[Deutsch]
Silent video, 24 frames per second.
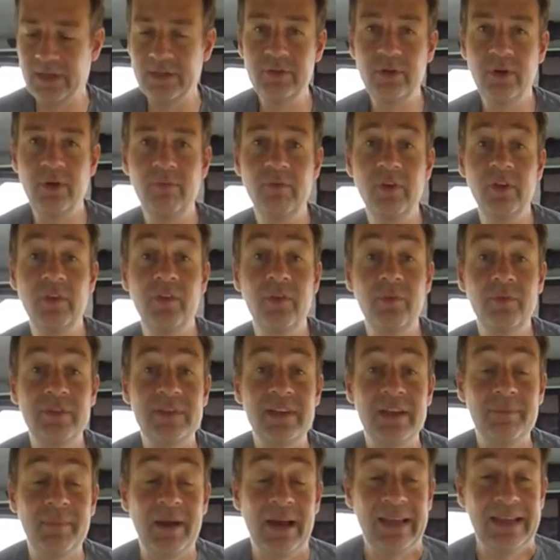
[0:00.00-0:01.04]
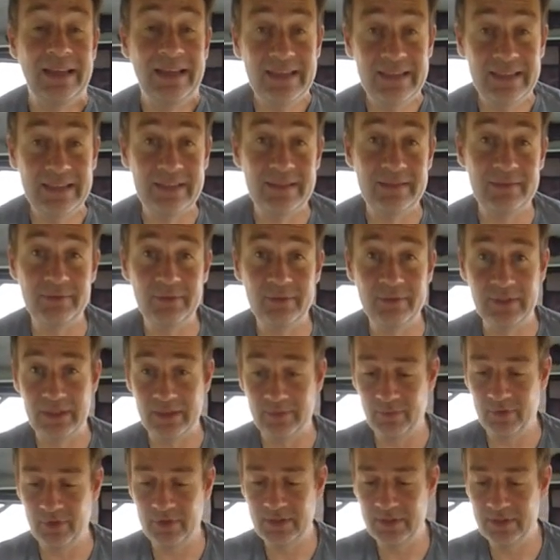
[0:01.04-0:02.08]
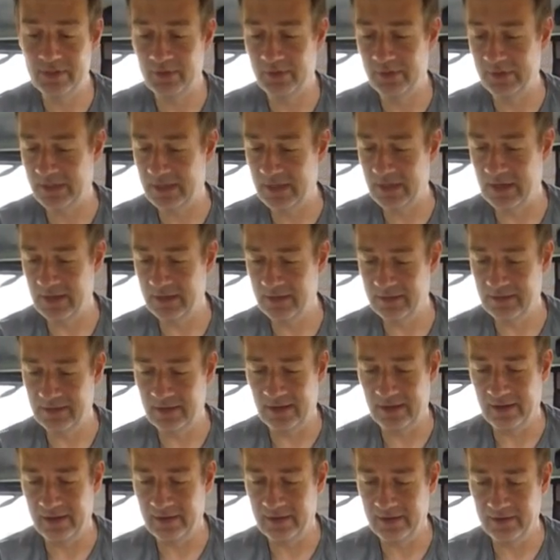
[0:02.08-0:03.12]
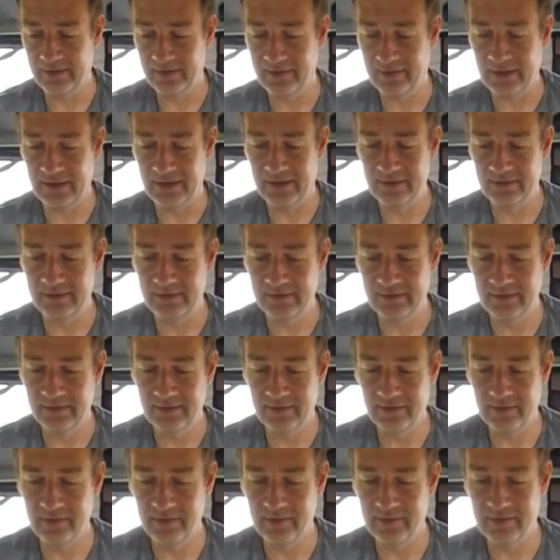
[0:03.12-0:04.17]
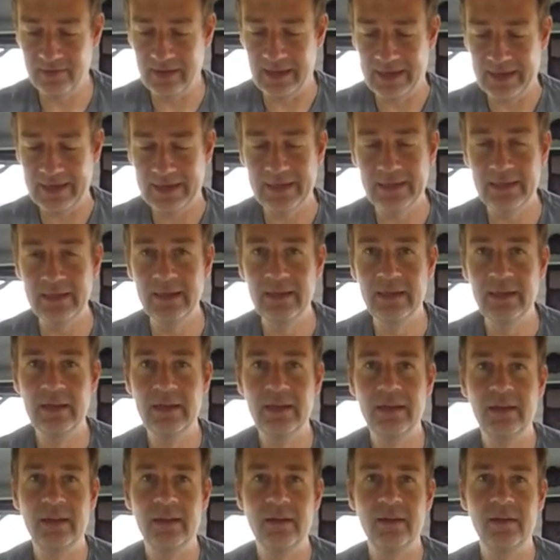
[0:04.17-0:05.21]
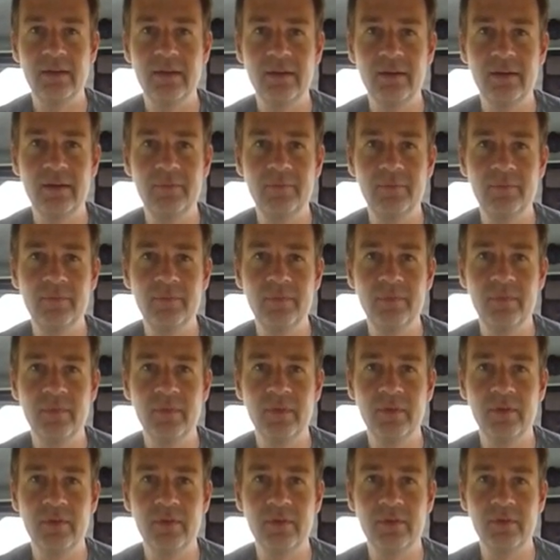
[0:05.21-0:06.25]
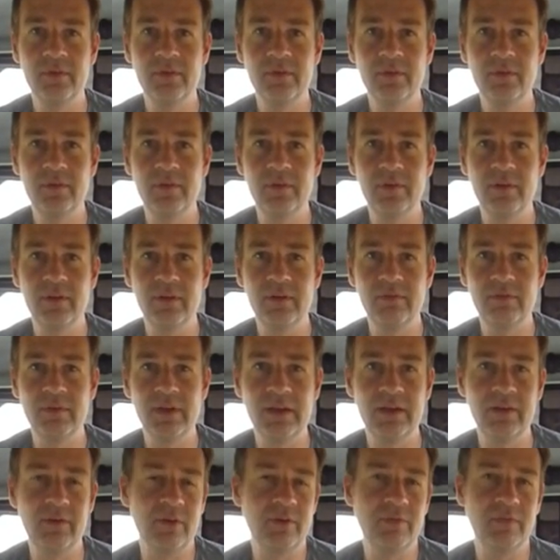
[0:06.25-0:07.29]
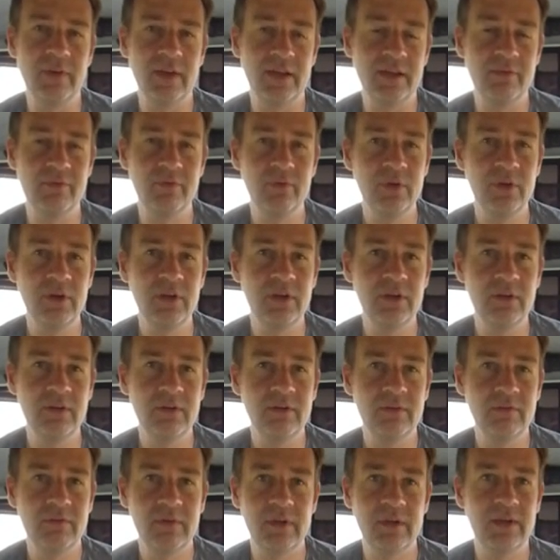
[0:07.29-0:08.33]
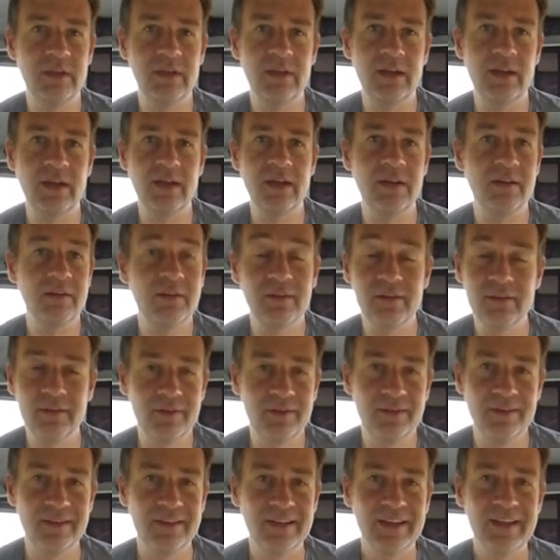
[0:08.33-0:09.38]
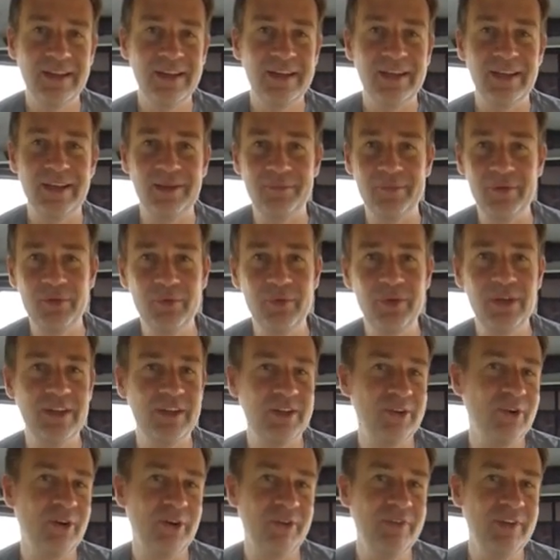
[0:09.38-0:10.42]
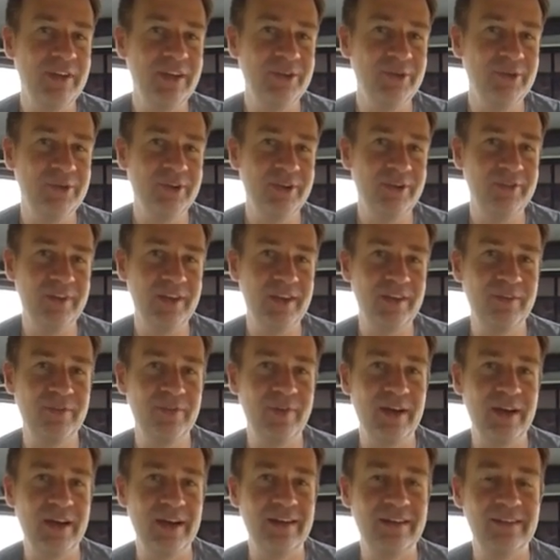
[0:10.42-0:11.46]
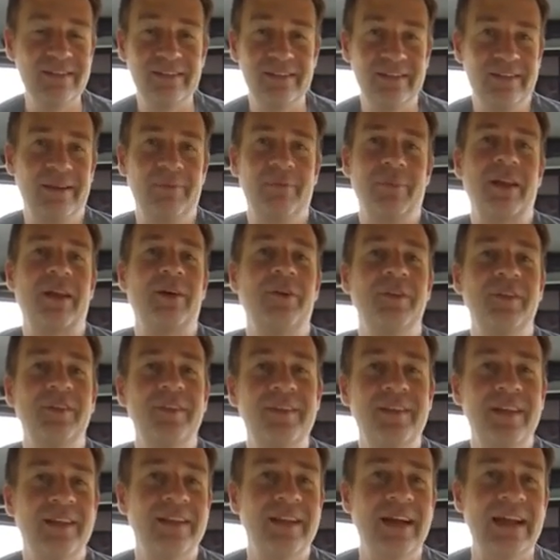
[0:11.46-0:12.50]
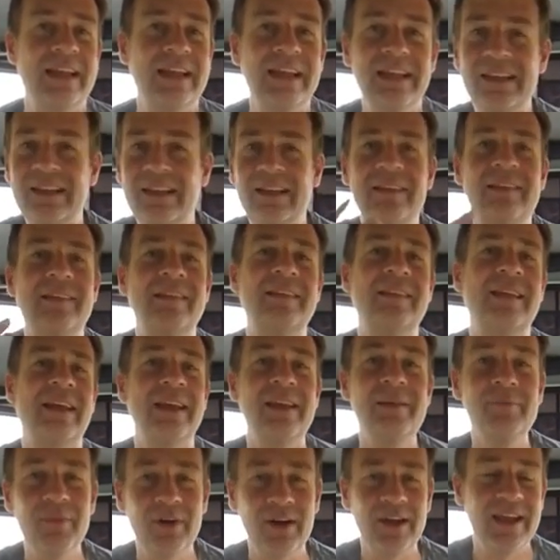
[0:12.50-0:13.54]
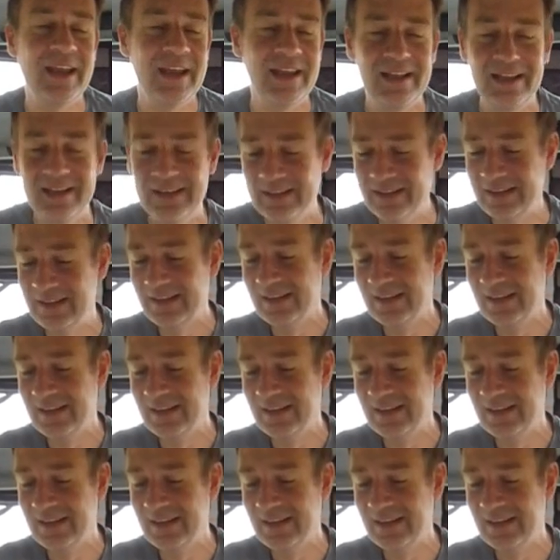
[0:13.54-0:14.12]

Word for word: dann kommen wir zum Thema Licht und da möchte ich euch gerne drei Sachen zeigen. Ähm, und ihr werdet euch vielleicht wundern, weil ich ja äh, im Juli in Norwegen unterwegs war, ja, braucht es denn da Licht? da ist es ja immer hell.